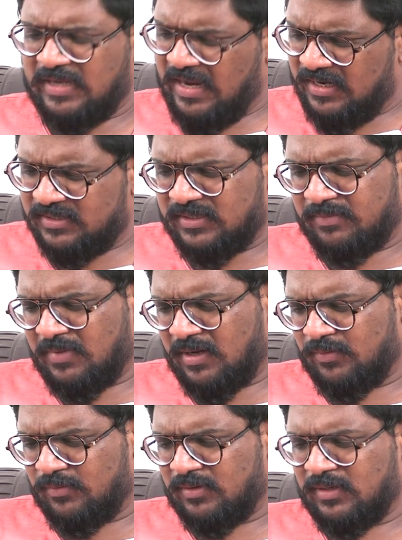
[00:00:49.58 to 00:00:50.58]
చాలా
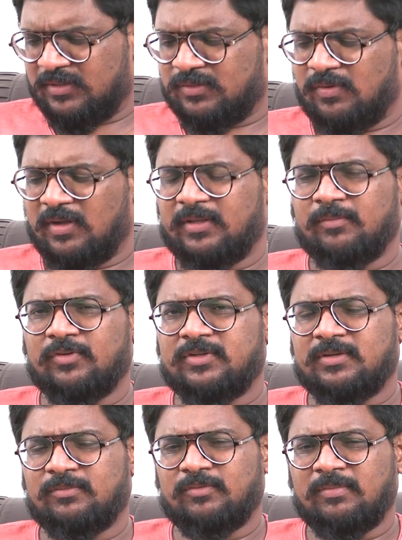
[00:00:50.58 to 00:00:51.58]
సినిమాలు స్వాతి
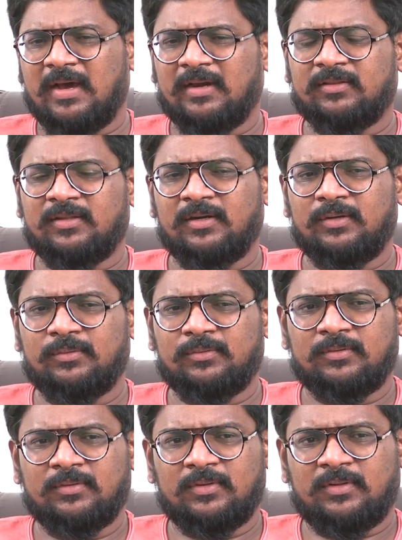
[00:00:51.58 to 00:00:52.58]
ముత్యము భారతీయుడు
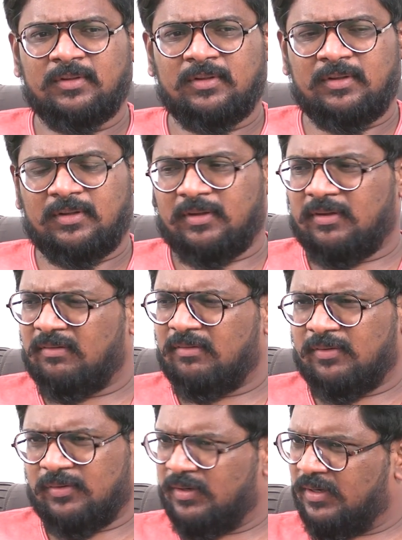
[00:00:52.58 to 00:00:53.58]

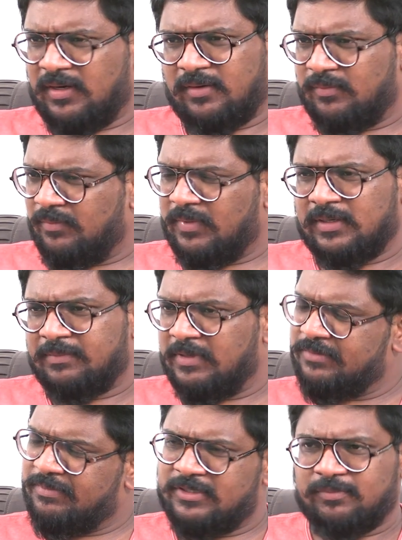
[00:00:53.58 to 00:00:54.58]
ఒకటి రెండు
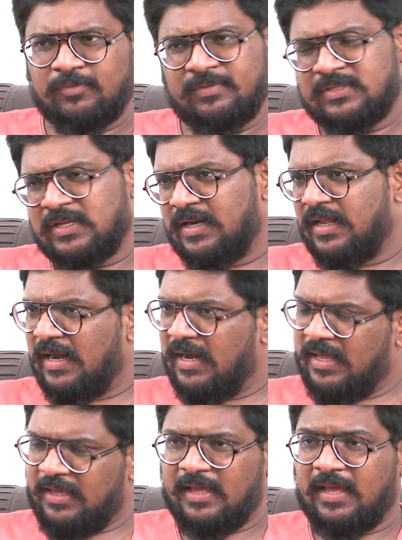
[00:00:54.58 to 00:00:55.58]
మంచి మంచి మూవీస్ అన్నీ
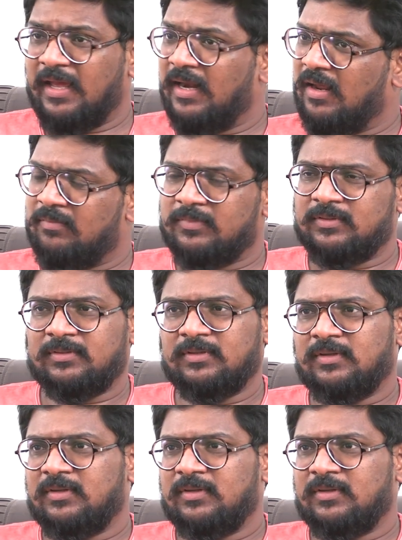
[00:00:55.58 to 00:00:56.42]
వెళ్ళాయి హే రాము